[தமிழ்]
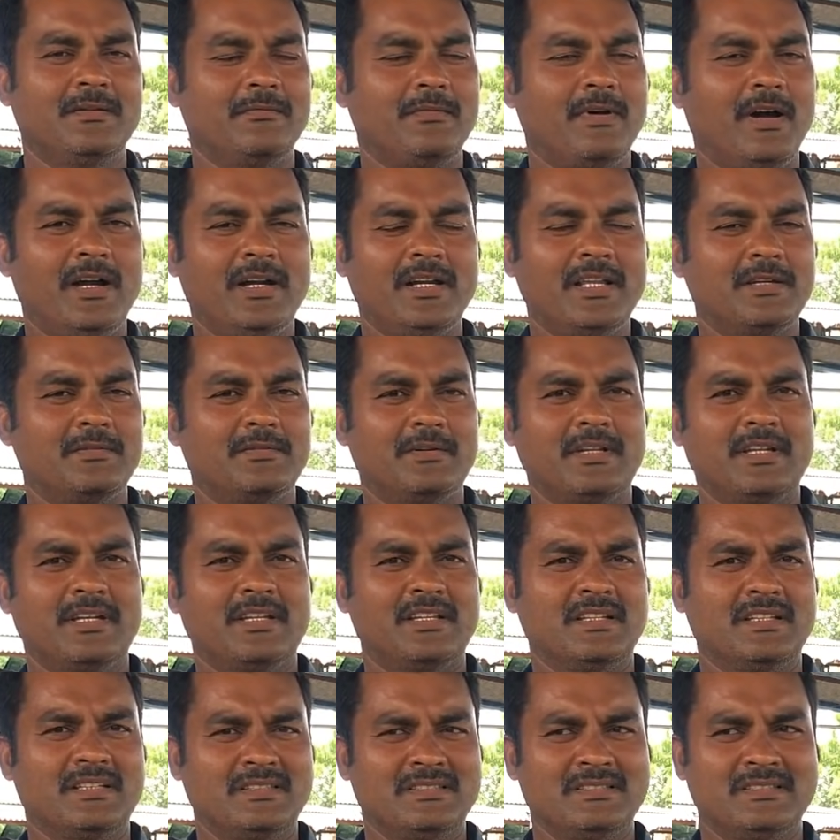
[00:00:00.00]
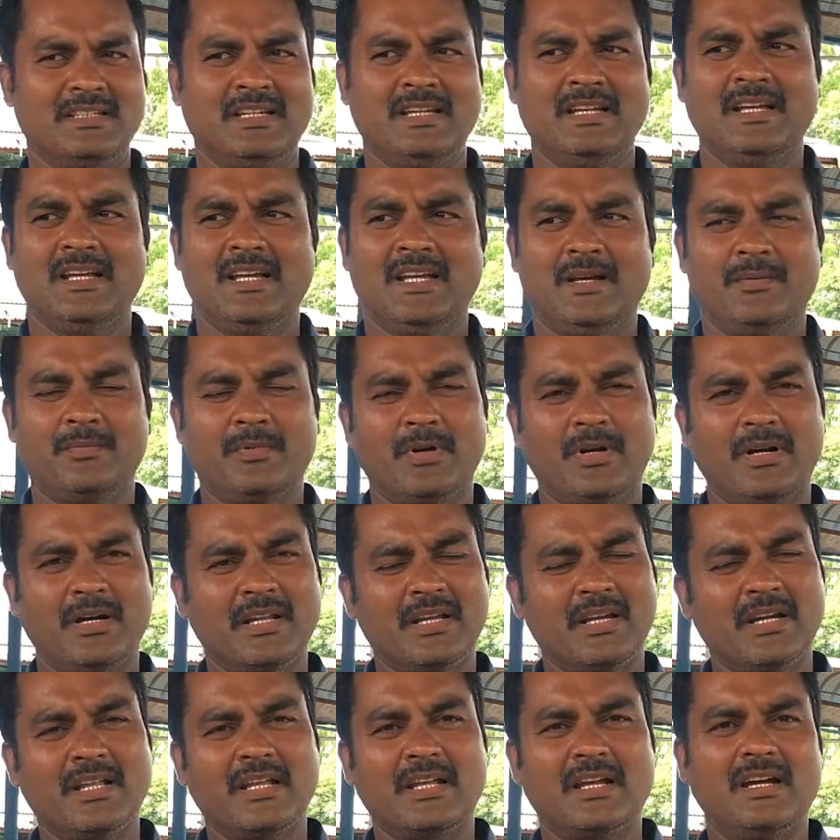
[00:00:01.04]
வானீர் வெடிக்குது அப்புறம்
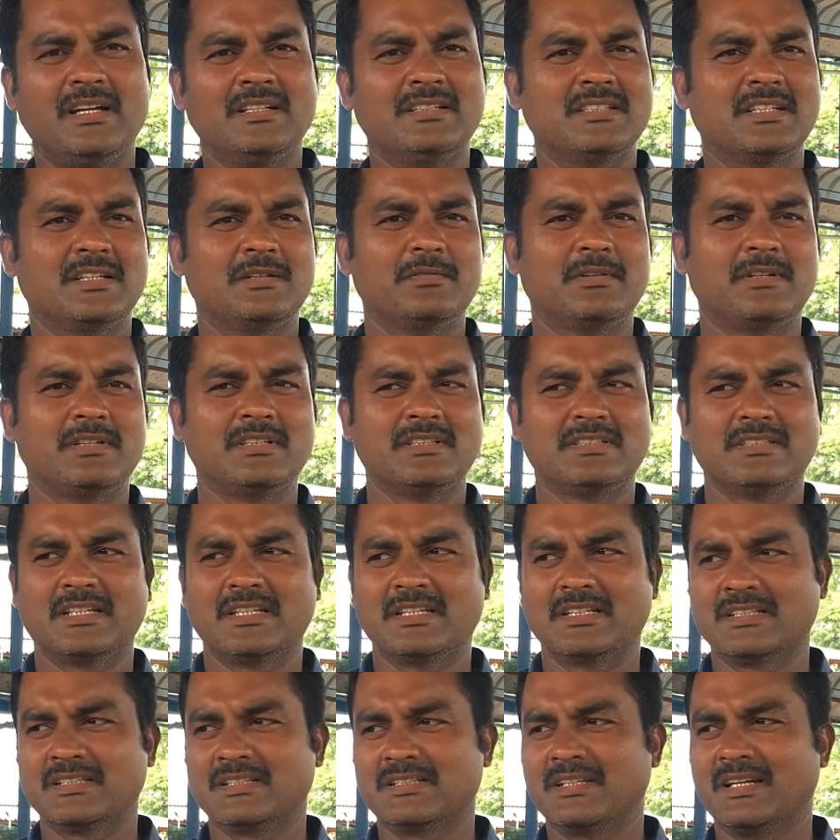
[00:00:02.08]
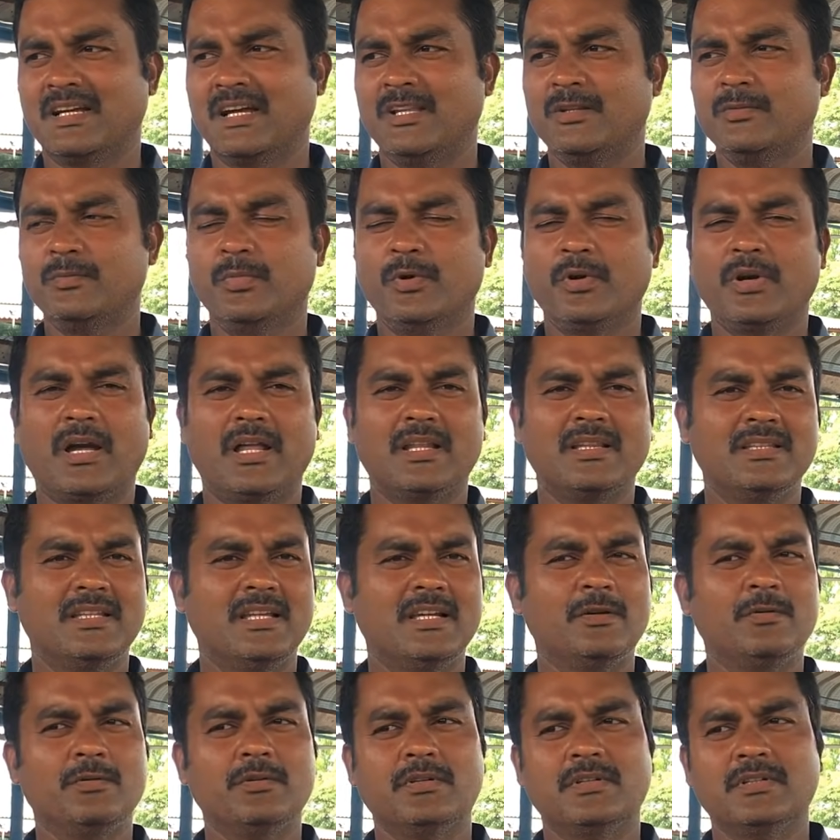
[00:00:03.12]
அடிக்கடி காய்ச்சல் வருது செய்யுது அதுவும் போக அந்த
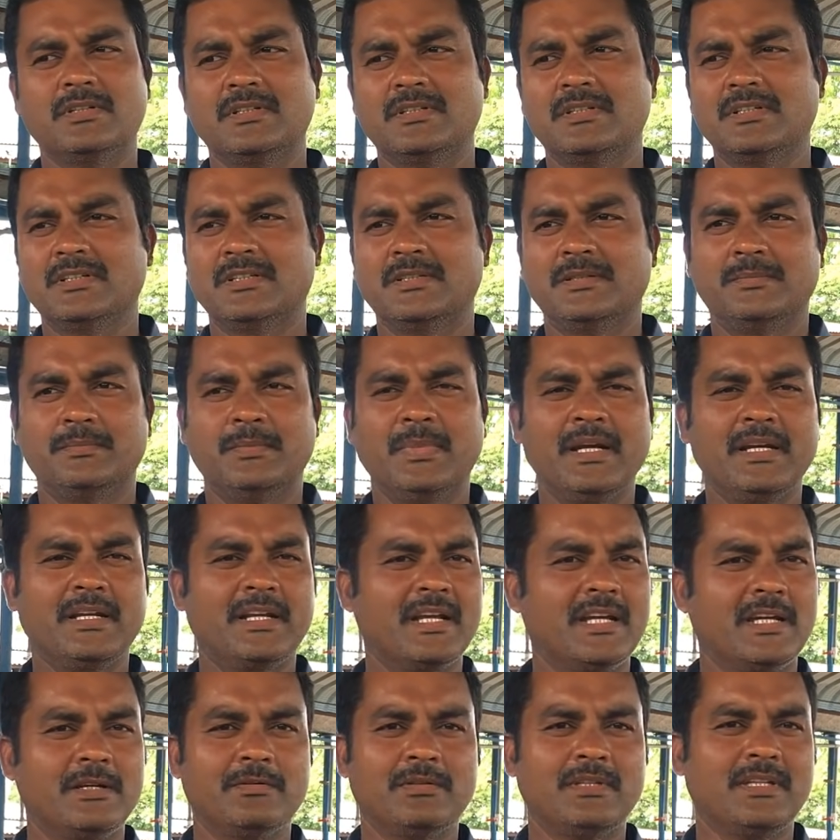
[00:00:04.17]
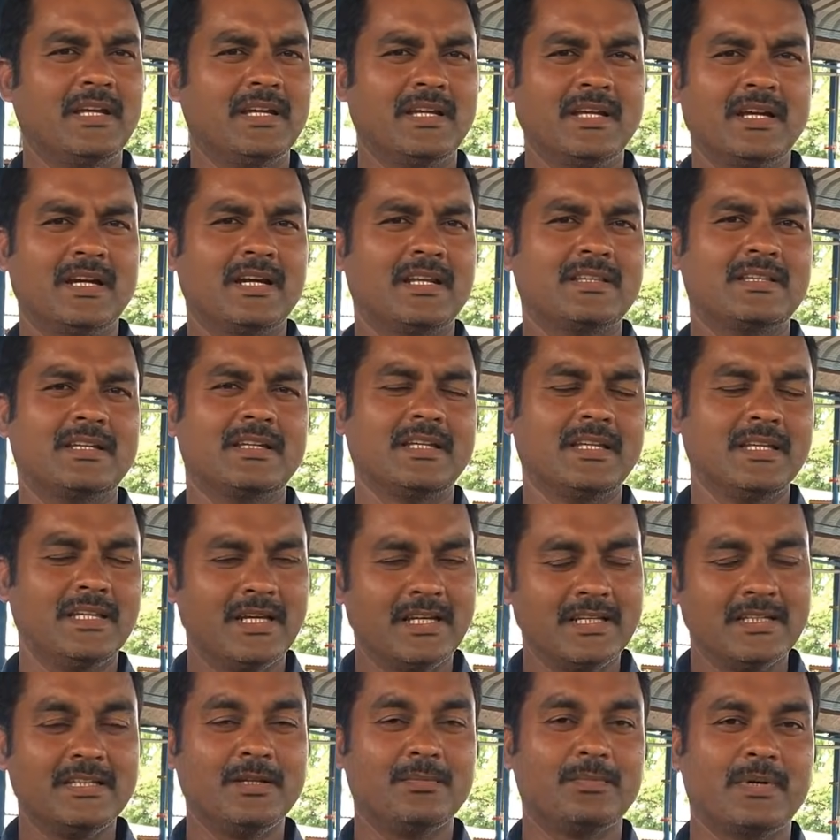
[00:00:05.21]
அளவுக்கு மில்க் ஹீல்டு வந்து எங்கள் இடத்துல
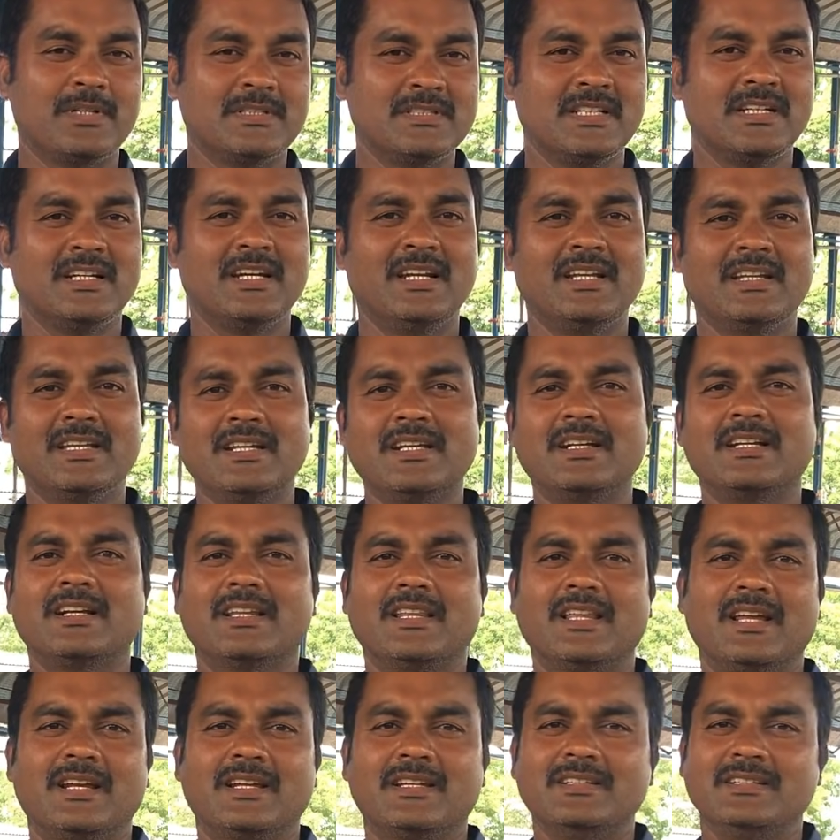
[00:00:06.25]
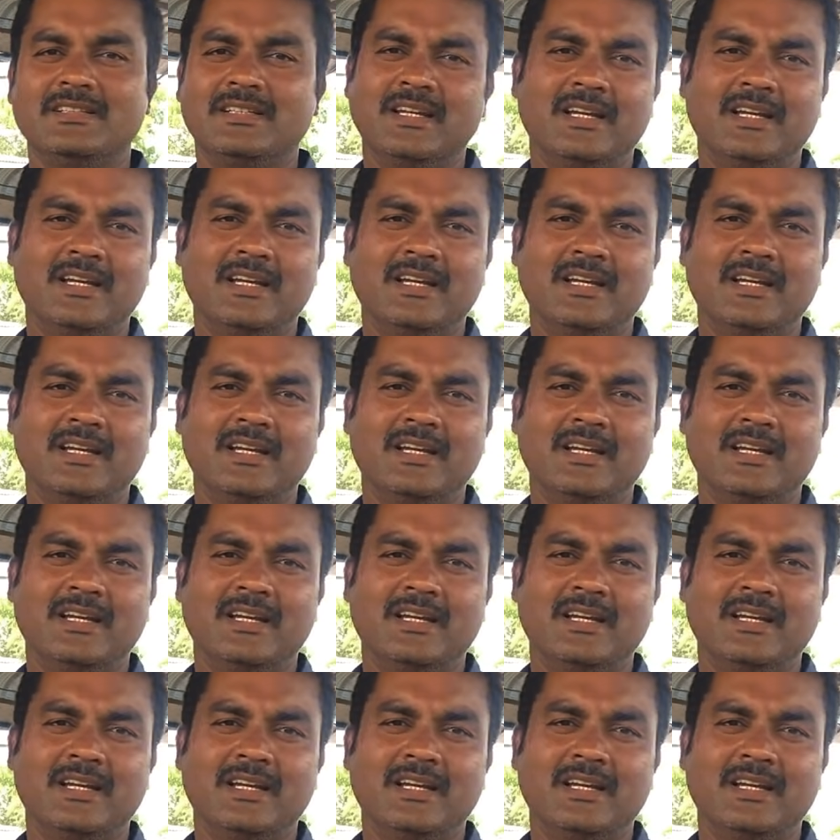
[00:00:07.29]
இதில் இந்த பிரச்சனைலாம் இருக்கிறதால